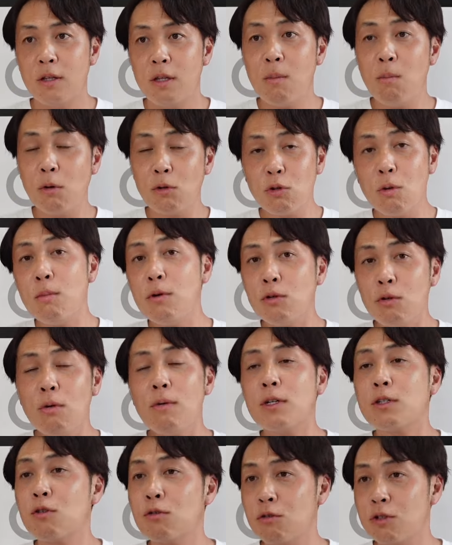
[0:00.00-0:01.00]
で、もともと
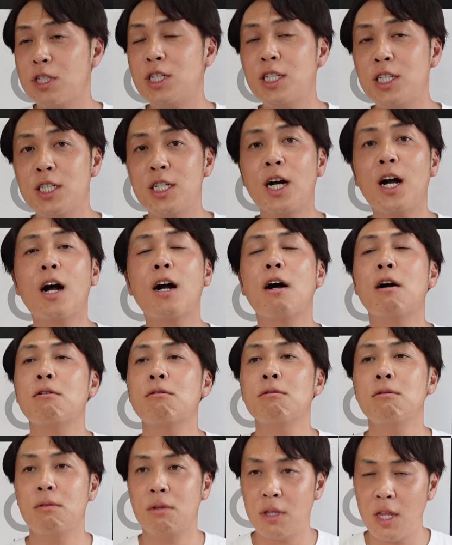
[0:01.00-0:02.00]
はその新車価
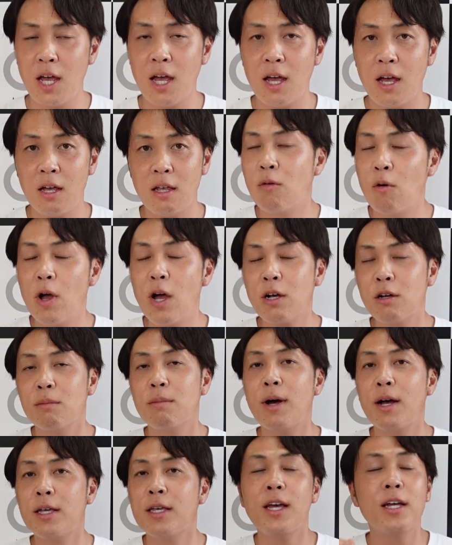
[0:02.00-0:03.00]
格って500
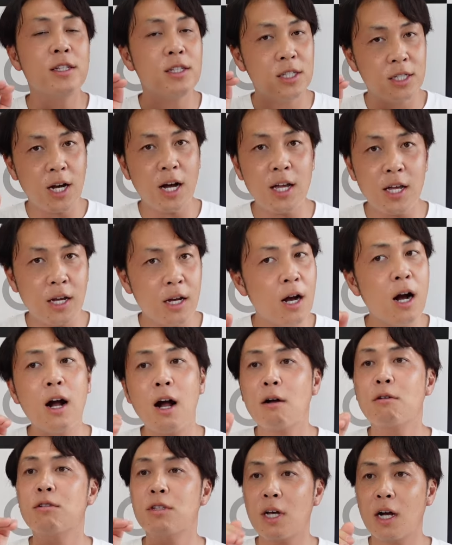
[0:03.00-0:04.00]
万円近い価
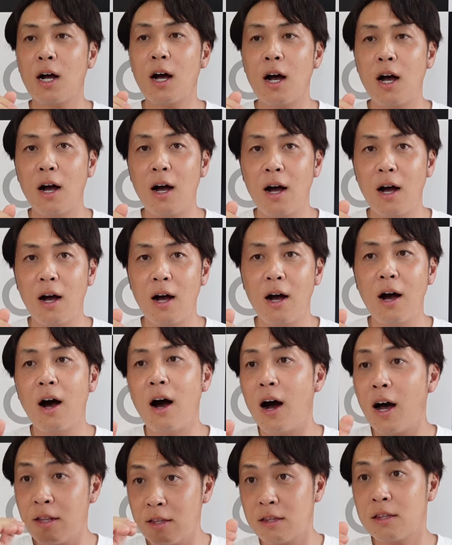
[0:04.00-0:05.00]
格差が
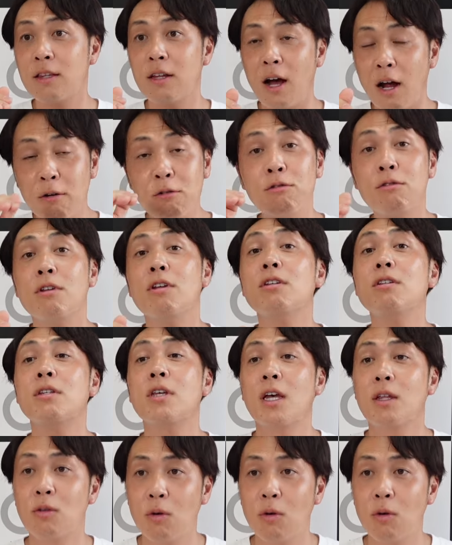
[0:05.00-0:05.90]
ああるんですけ